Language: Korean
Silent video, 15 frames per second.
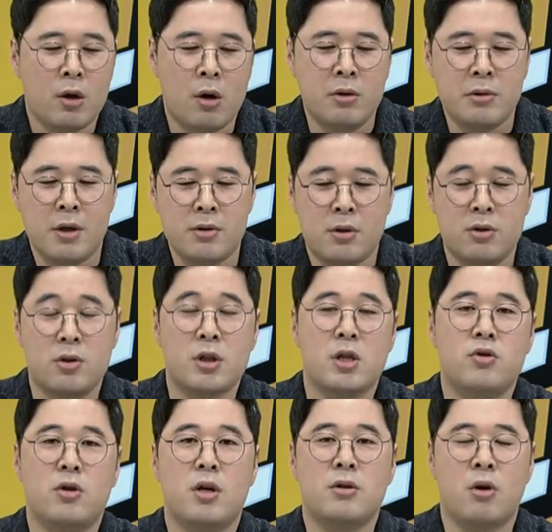컨센서스
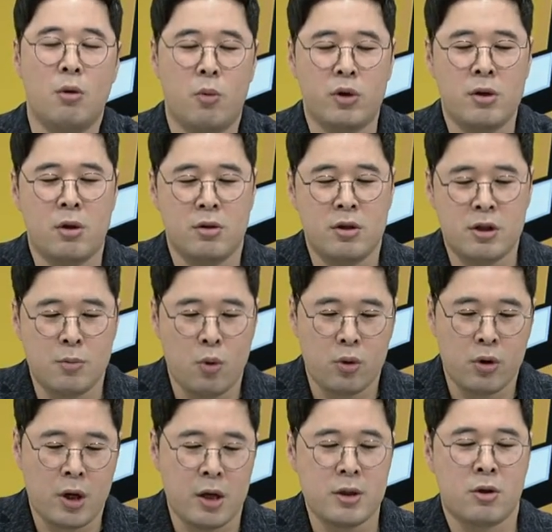기준에서 뭐
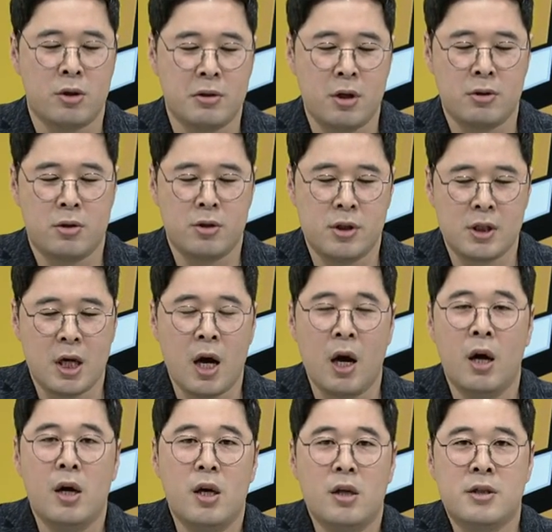2025년까지
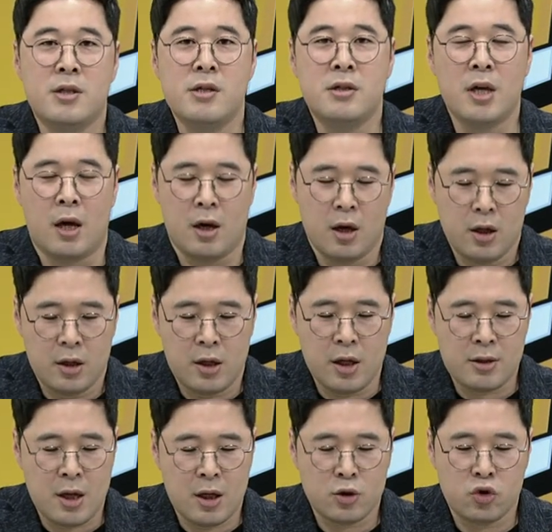컨센서스가 실제
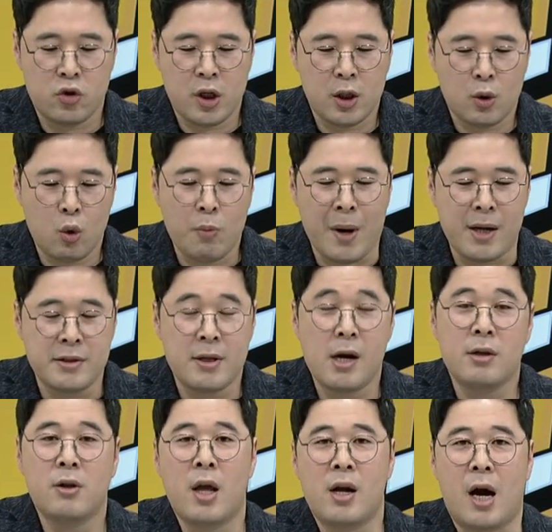예상 수익으로
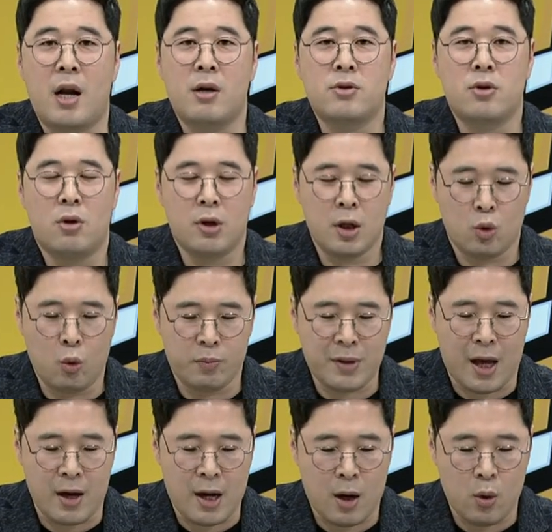발생될 가능성이
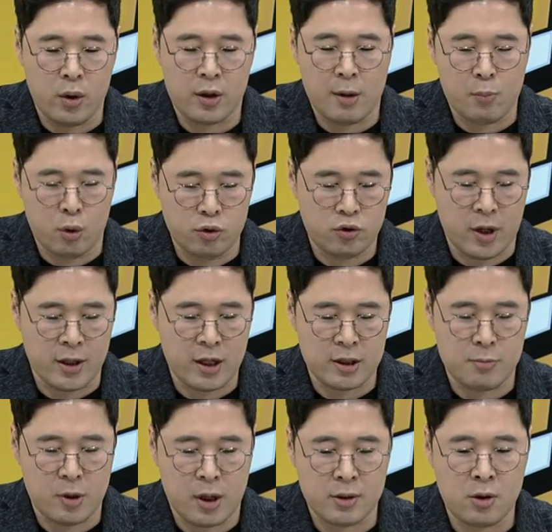높다라고 이렇게 볼 수가
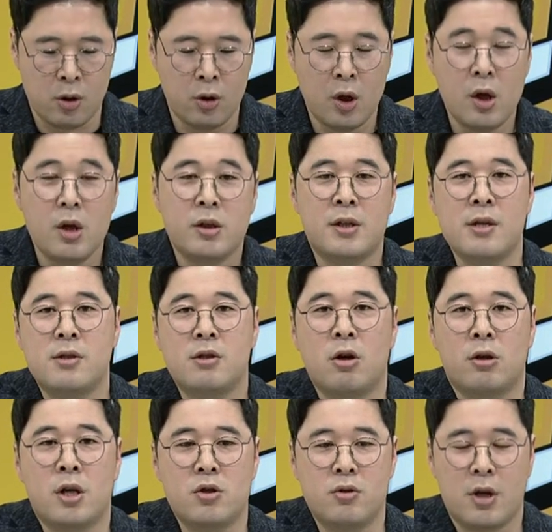있겠습니다. 그래서 실적
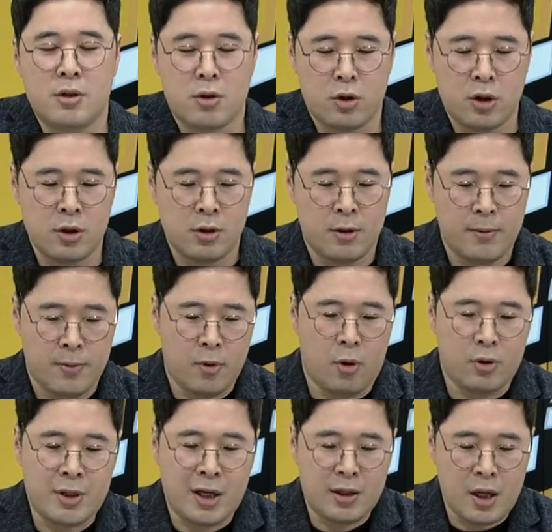기준에서는 어,
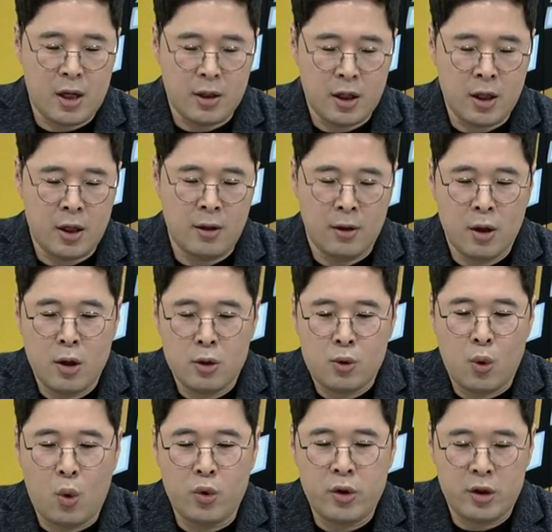상당히
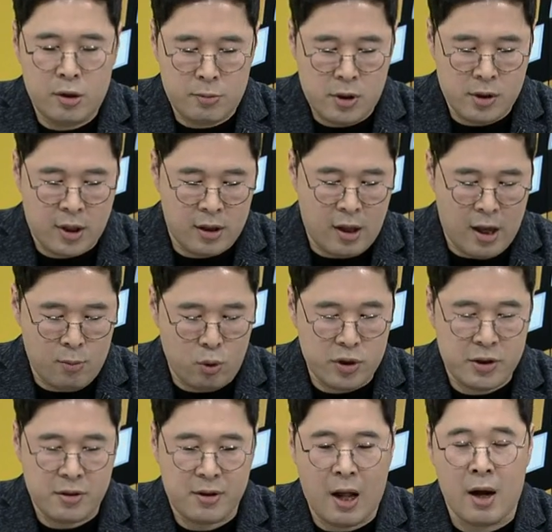좋은 흐름을 기대해 볼
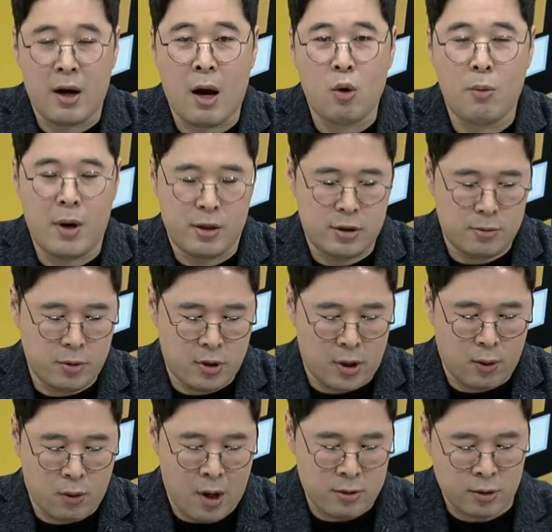수 있다라고 말씀을 드리,
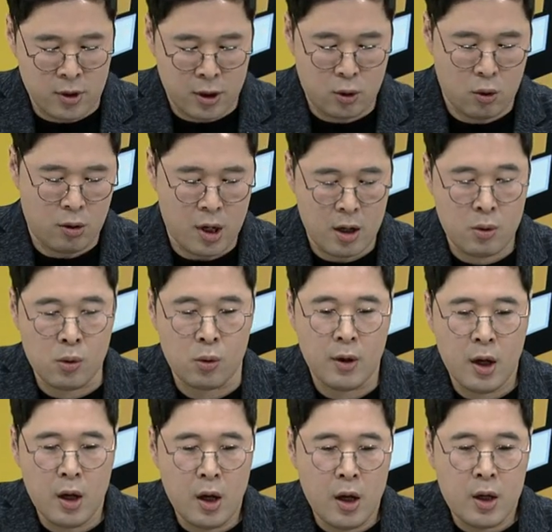드리도록 하고
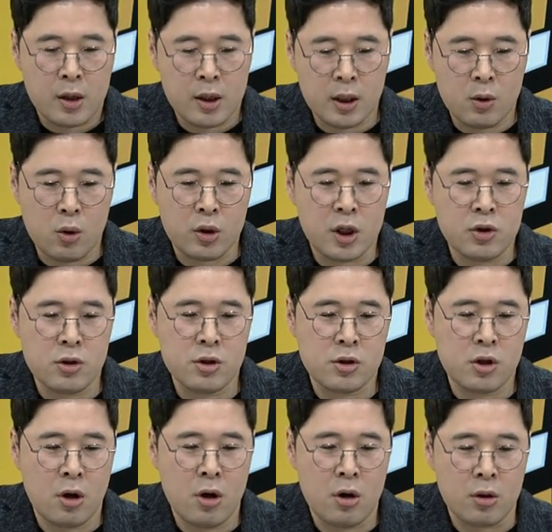그리고
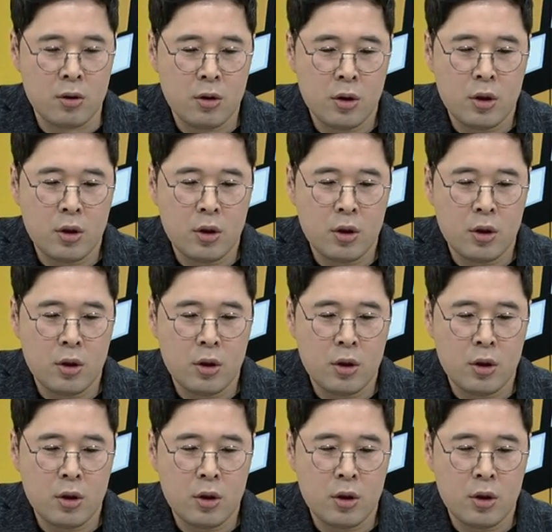기술적